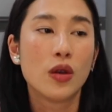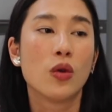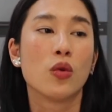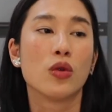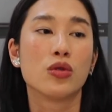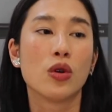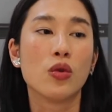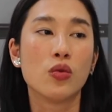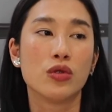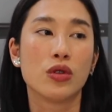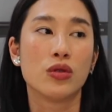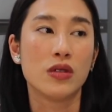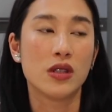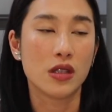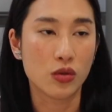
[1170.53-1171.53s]
我中午就
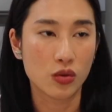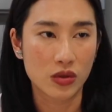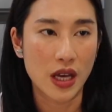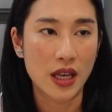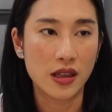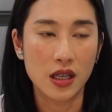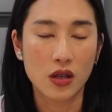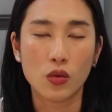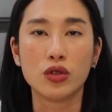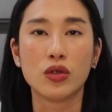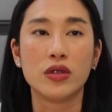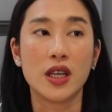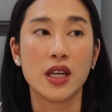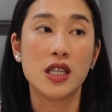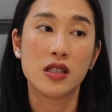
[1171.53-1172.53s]
去自助餐店，我就
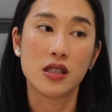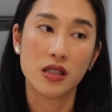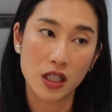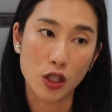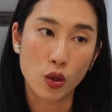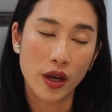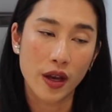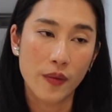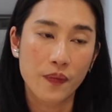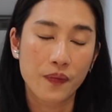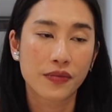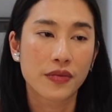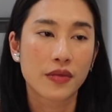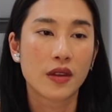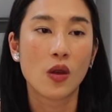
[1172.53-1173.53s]
点一只鸡腿、
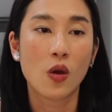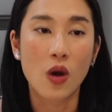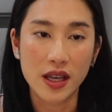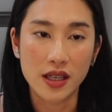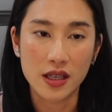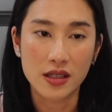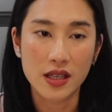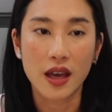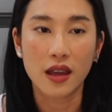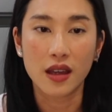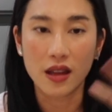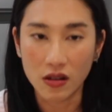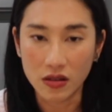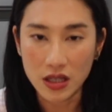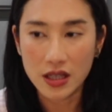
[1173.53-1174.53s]
花椰菜、
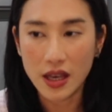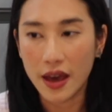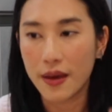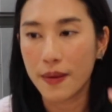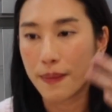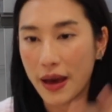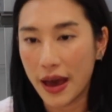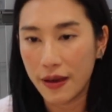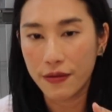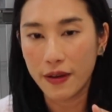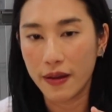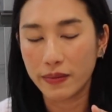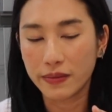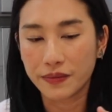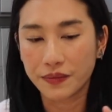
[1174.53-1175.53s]
高丽菜、白饭，